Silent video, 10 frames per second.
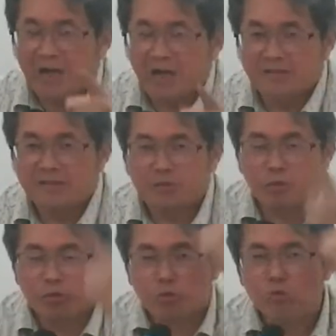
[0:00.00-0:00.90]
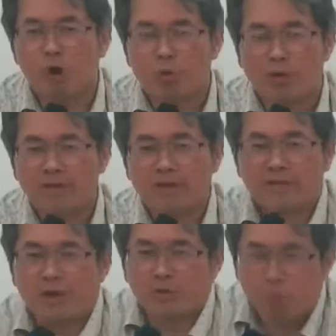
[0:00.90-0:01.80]
甚至于，如果我在这个
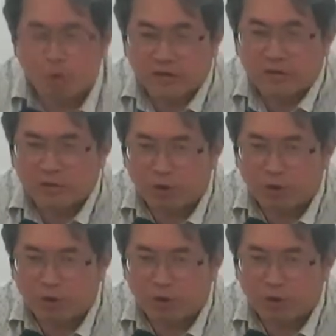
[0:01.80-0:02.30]
过程中，